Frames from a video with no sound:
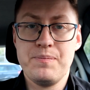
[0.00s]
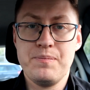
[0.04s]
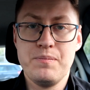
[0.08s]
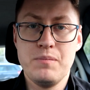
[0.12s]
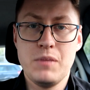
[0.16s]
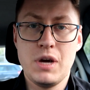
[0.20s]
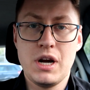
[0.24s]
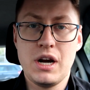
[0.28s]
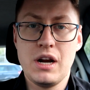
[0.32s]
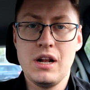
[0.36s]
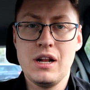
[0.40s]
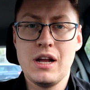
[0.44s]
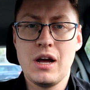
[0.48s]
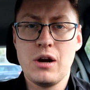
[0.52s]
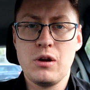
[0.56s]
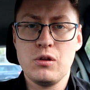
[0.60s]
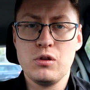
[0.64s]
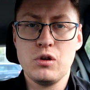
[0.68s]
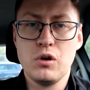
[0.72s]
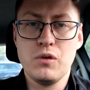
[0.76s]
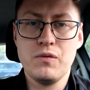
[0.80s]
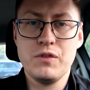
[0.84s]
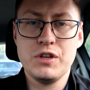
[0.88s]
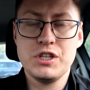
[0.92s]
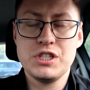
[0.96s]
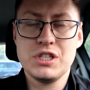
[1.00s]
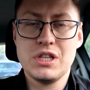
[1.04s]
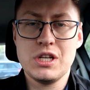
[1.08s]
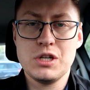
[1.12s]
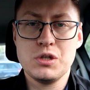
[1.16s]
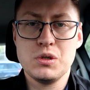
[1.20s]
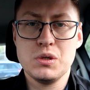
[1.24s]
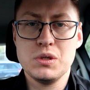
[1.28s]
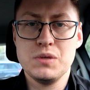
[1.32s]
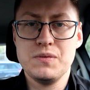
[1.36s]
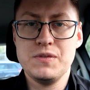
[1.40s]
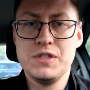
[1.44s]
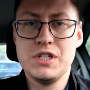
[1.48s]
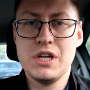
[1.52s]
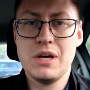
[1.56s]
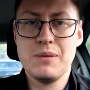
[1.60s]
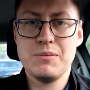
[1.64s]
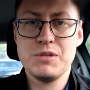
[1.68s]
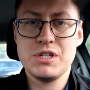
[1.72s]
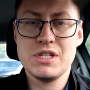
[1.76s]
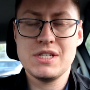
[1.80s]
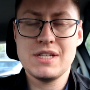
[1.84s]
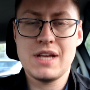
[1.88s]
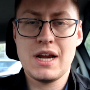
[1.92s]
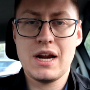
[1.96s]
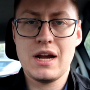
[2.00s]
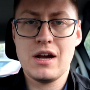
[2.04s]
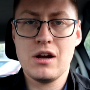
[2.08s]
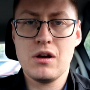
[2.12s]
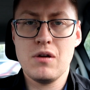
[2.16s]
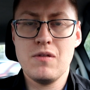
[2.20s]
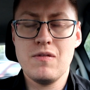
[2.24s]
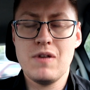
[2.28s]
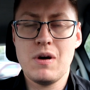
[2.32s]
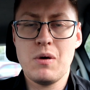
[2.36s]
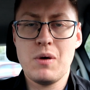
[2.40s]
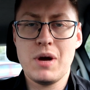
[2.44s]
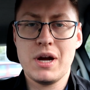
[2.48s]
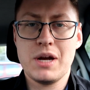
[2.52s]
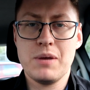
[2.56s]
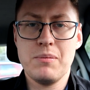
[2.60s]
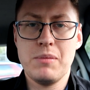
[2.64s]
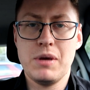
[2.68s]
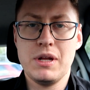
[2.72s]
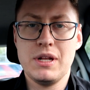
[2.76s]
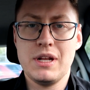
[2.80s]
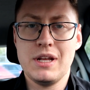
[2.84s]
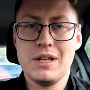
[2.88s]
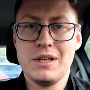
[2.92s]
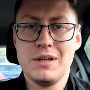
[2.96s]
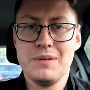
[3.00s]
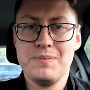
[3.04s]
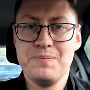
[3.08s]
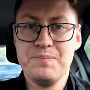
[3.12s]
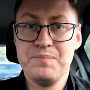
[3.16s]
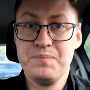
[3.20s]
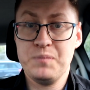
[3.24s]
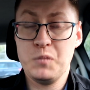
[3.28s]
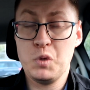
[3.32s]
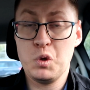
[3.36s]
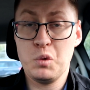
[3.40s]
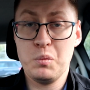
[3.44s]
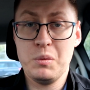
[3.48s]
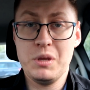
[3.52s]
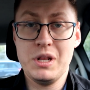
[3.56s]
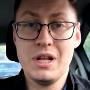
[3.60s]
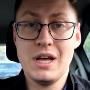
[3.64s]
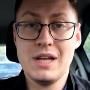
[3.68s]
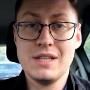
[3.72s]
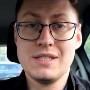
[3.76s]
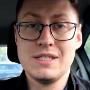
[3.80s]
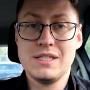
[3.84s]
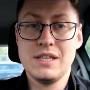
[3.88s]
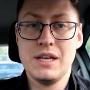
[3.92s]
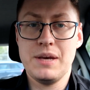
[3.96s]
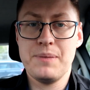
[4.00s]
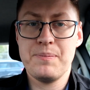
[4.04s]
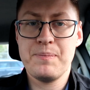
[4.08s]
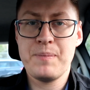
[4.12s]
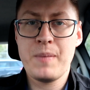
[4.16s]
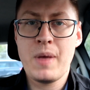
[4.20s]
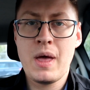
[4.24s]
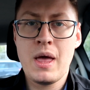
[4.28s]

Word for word: Maryla Rodowicz też już widziałem, że zareagowała chyba na nominację.